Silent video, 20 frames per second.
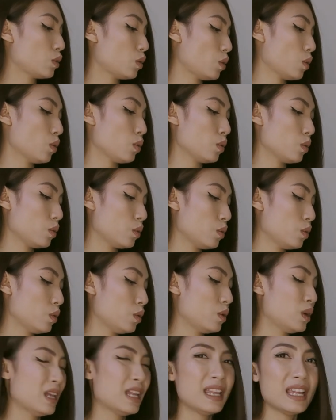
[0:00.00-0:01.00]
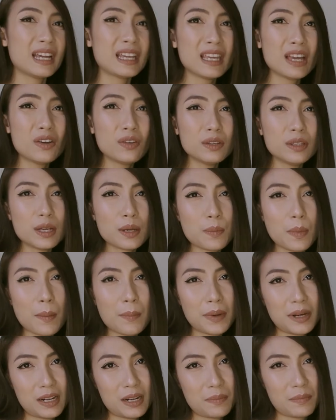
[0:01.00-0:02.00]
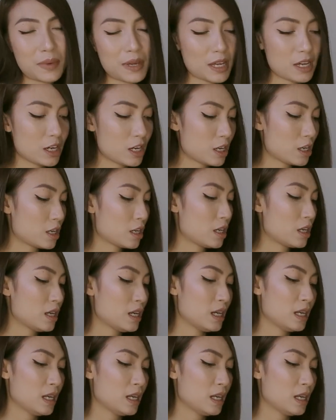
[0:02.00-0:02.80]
ko, lagi ako nagpapa-repair.